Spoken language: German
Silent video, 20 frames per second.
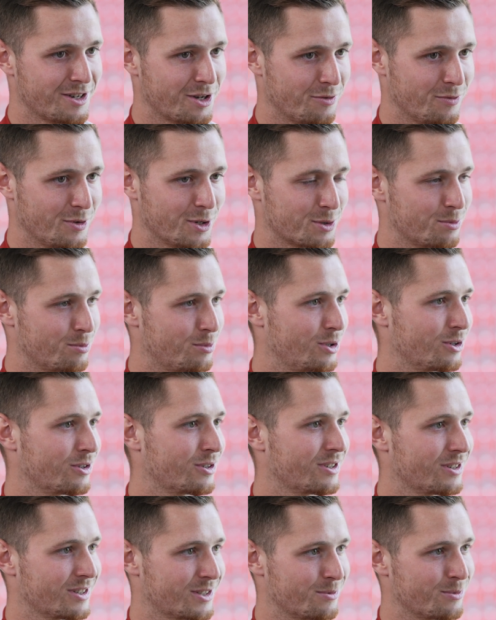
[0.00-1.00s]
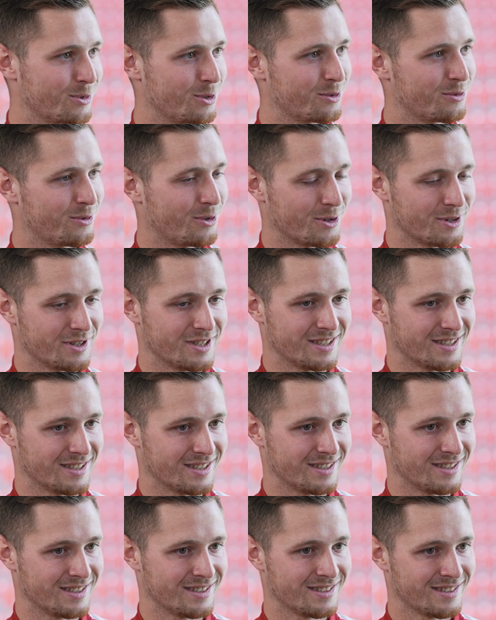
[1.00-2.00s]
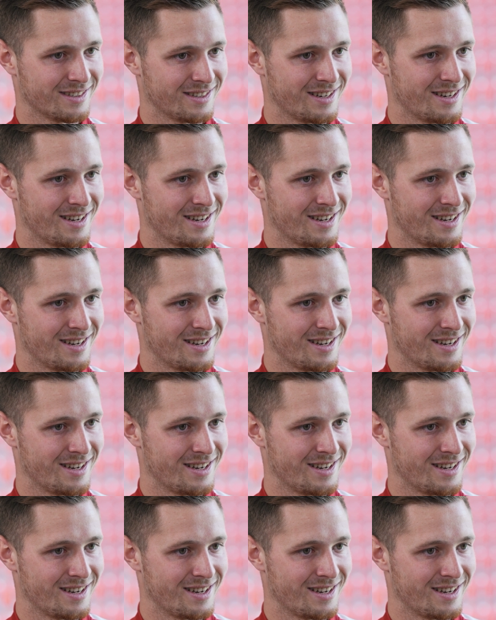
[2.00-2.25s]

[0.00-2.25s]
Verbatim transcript: haben wir zum Glück, zum Glück vorne